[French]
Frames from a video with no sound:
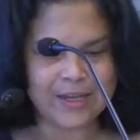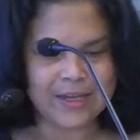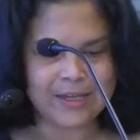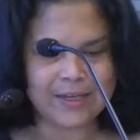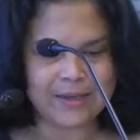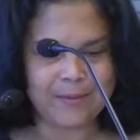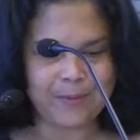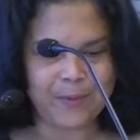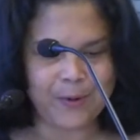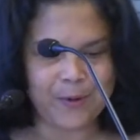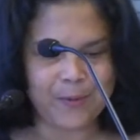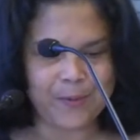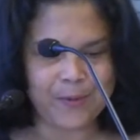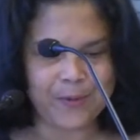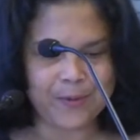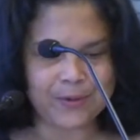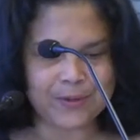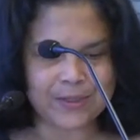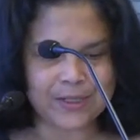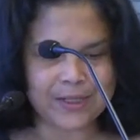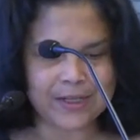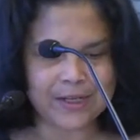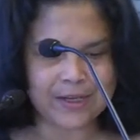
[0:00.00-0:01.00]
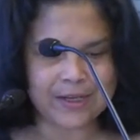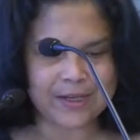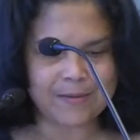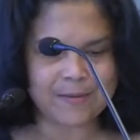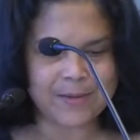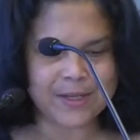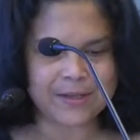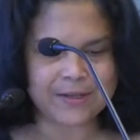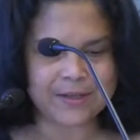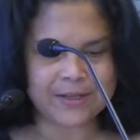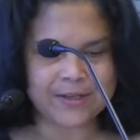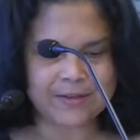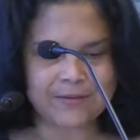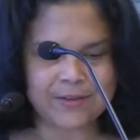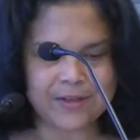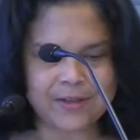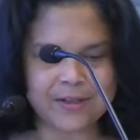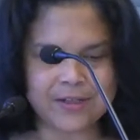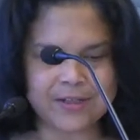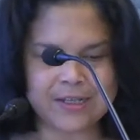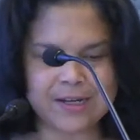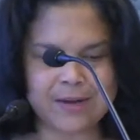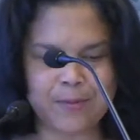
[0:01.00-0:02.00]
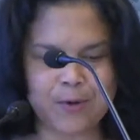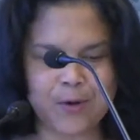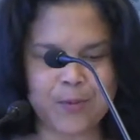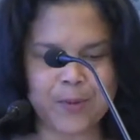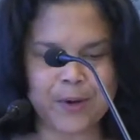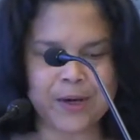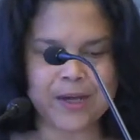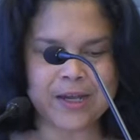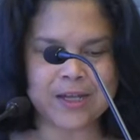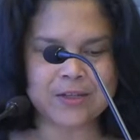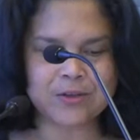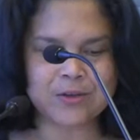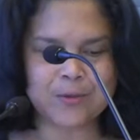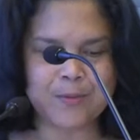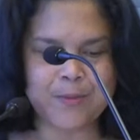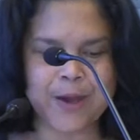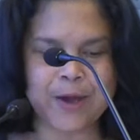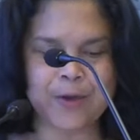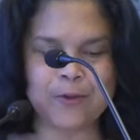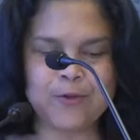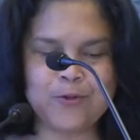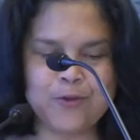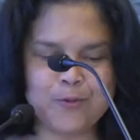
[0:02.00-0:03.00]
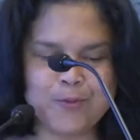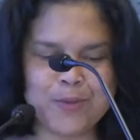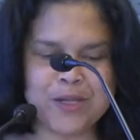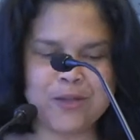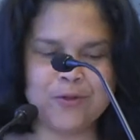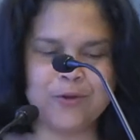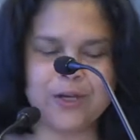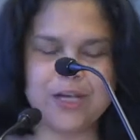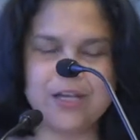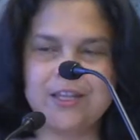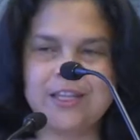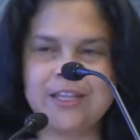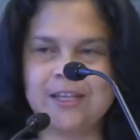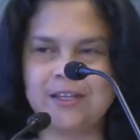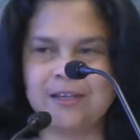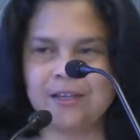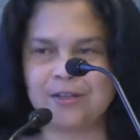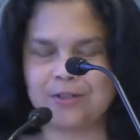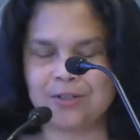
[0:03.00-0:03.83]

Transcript: qui proposait, qui mettait en évidence l'appropriation par une minorité,